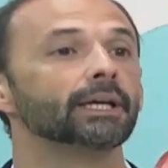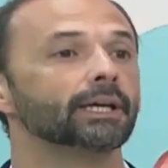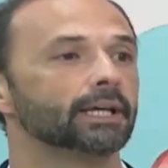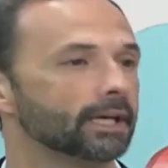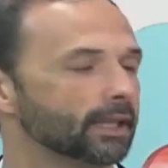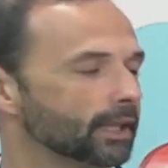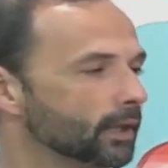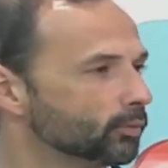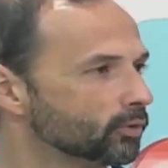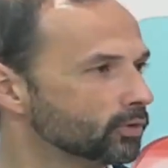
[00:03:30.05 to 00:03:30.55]

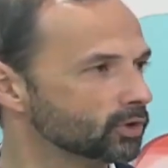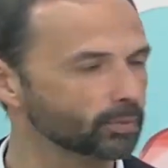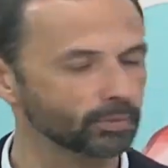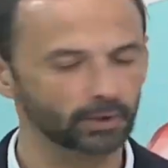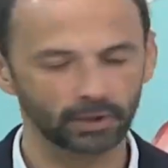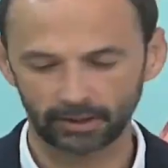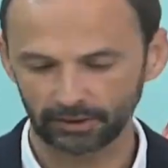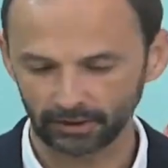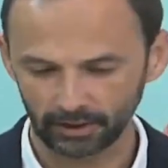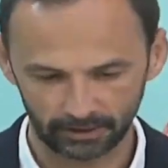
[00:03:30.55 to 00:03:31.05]
Queda mucho
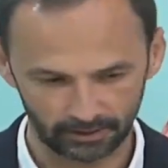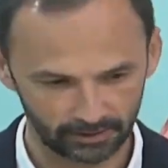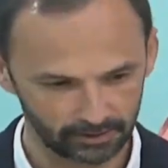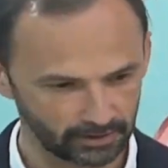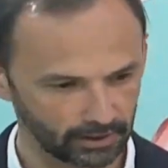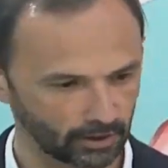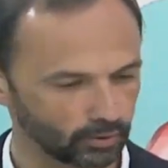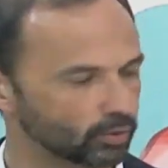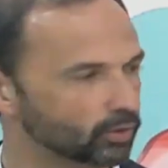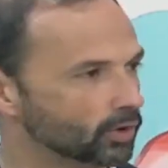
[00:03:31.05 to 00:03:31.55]
por hacer,
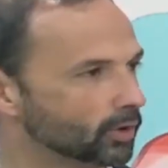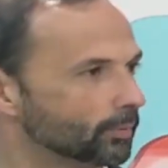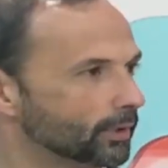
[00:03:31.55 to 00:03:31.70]
seguro,